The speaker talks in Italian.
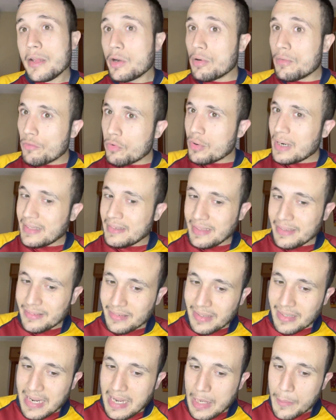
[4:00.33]
convocati
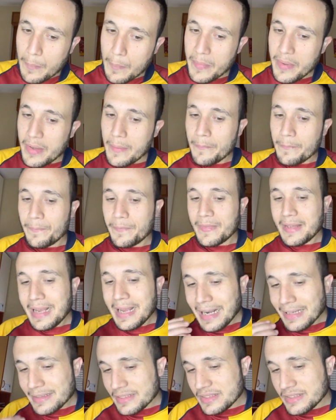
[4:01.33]
entrambi
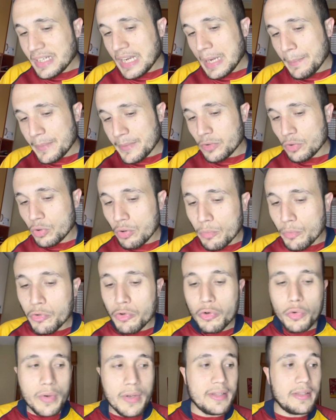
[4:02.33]
a discapito
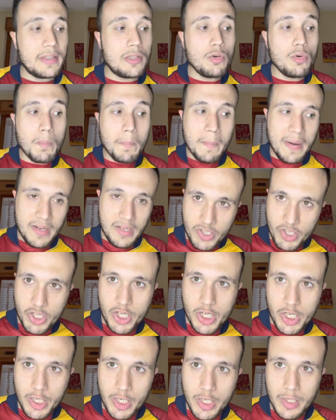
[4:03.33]
comunque di un
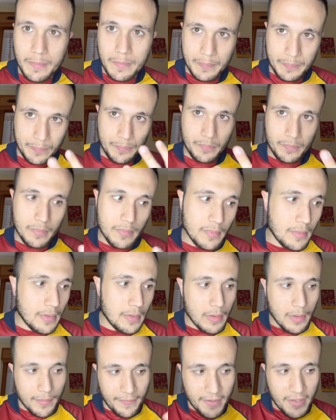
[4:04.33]
Mancini,
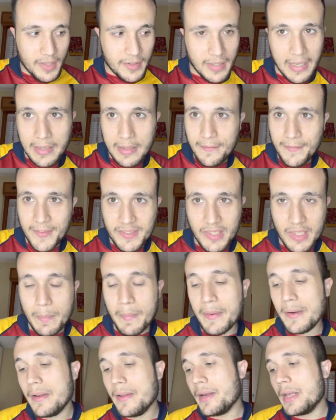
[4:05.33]
finita la difesa ne
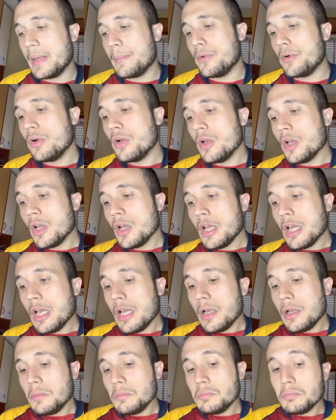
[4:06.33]
parleremo,
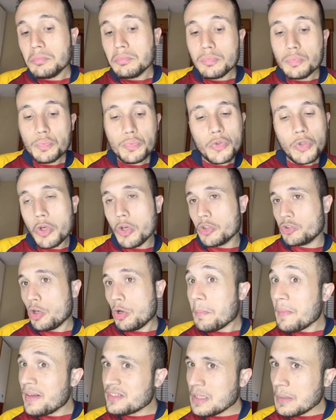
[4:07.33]
non lo so,
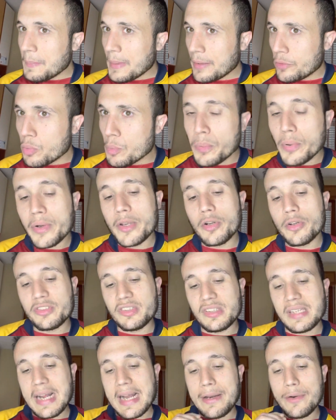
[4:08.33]
mi è sembrato un pochino
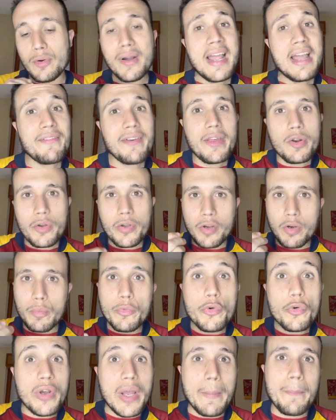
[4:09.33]
strano. È vero che
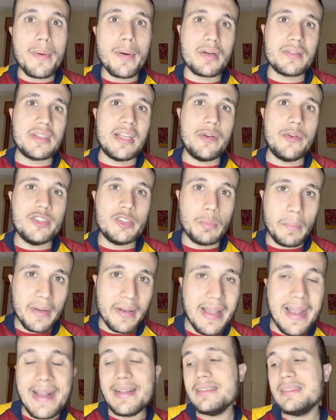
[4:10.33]
comunque portano
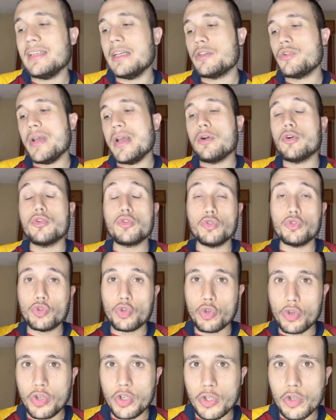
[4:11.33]
esperienza, cioè
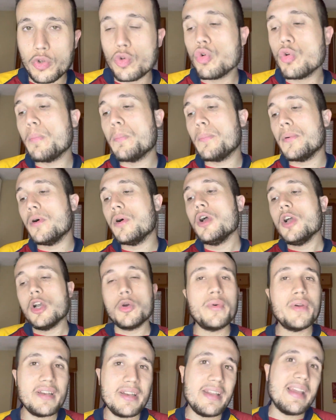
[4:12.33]
conoscono il gruppo,
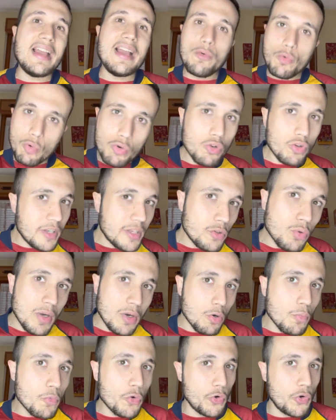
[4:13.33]
quindi uno dei due
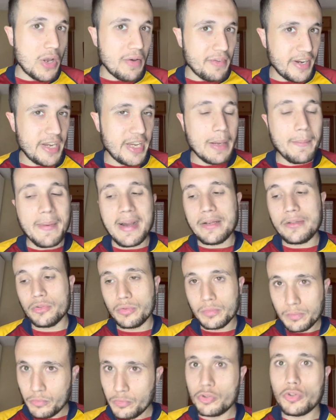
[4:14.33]
comunque l'avrei
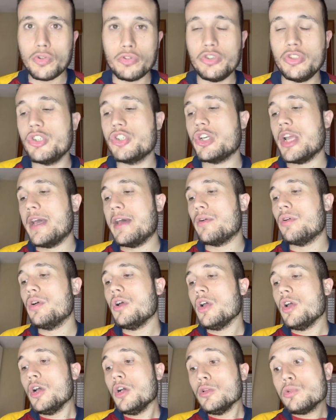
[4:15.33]
chiamato, sono sincero.
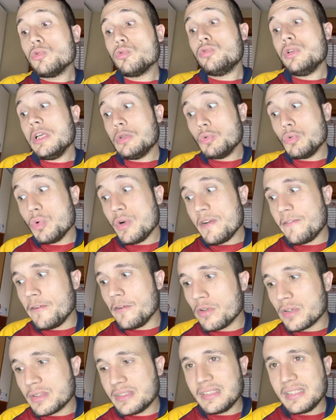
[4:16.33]
Tutti e due
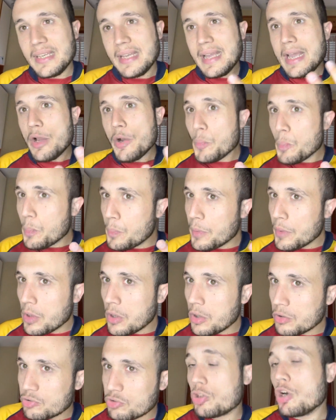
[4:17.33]
forse è un
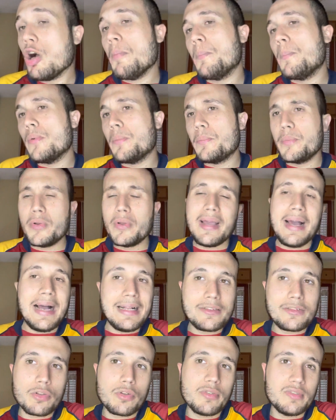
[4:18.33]
po' troppo più che
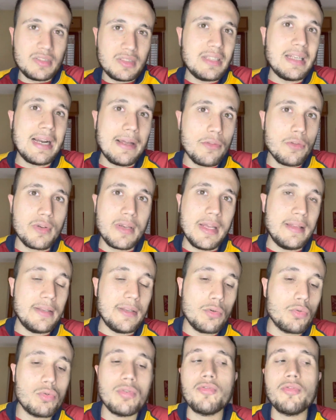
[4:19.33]
altro considerando chi è
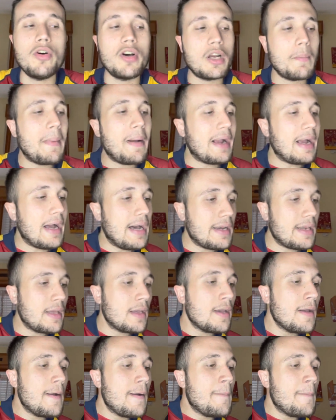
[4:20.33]
tenuto fuori. Magari